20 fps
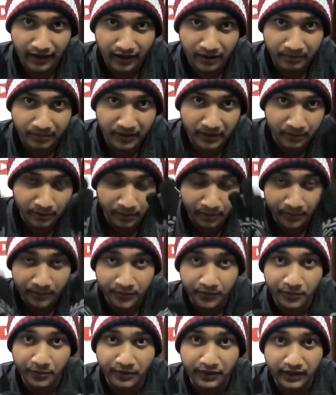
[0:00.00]
आपकी
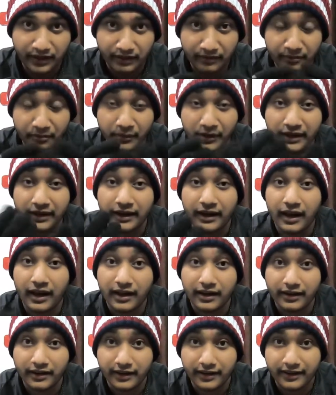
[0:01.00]
खूबसूरती बरकरार
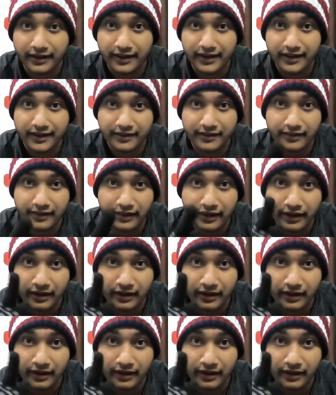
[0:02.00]
रहे इसलिए